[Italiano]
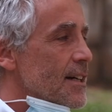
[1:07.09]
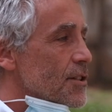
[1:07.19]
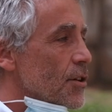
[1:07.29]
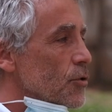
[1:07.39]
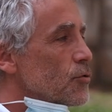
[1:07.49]

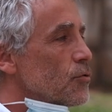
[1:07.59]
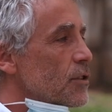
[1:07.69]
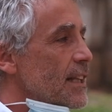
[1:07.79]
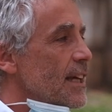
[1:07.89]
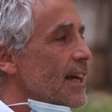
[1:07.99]
sono
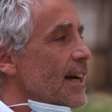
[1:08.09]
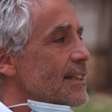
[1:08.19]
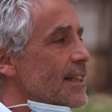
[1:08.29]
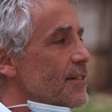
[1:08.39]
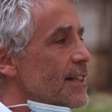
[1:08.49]
tutte
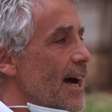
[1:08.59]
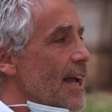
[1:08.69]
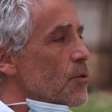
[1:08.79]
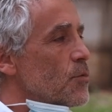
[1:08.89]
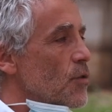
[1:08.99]
attività
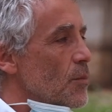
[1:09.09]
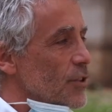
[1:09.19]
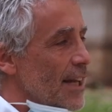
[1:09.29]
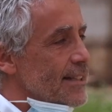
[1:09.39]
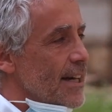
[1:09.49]
e comunque
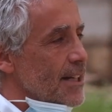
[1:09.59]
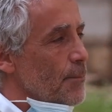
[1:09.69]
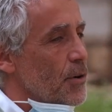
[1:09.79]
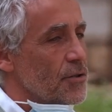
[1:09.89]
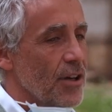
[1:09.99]
modalità di
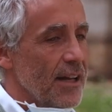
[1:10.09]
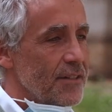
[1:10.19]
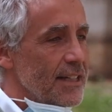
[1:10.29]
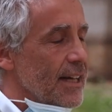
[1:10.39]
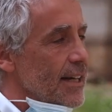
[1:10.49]
approccio alla
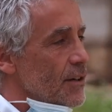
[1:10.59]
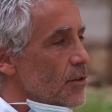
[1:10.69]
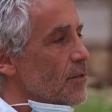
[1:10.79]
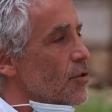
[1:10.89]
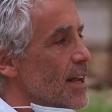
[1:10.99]
vita che
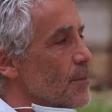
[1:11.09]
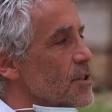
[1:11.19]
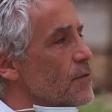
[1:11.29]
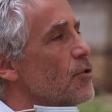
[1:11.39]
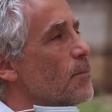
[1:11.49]
noi vogliamo
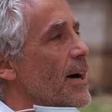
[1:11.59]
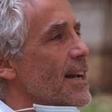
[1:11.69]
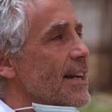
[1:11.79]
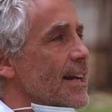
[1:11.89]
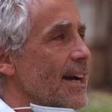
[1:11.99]

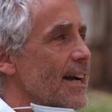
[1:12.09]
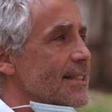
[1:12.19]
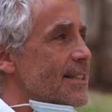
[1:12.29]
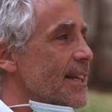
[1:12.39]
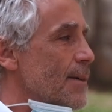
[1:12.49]
sviluppare nei
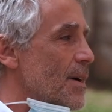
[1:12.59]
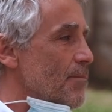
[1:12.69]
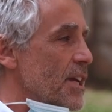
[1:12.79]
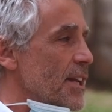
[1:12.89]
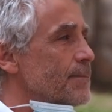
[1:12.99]
ragazzi, nei
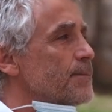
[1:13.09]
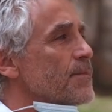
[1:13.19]
bambini.